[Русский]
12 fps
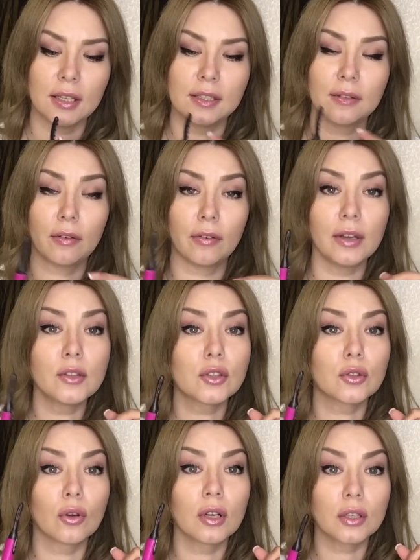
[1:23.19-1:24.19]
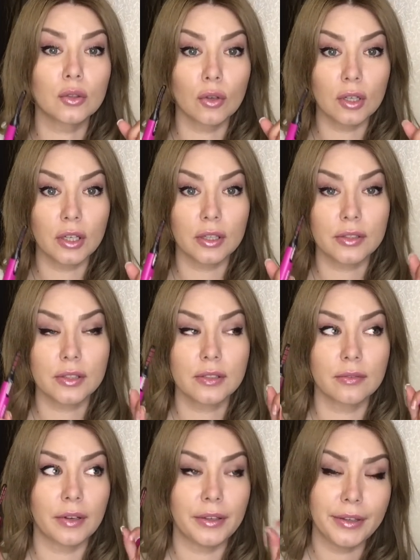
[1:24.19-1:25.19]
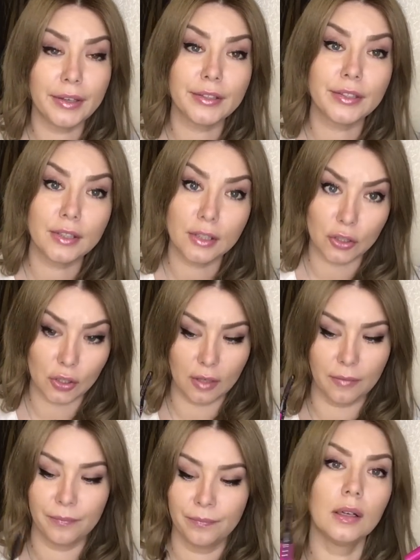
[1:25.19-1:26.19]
и завиваются только-только свои реснички.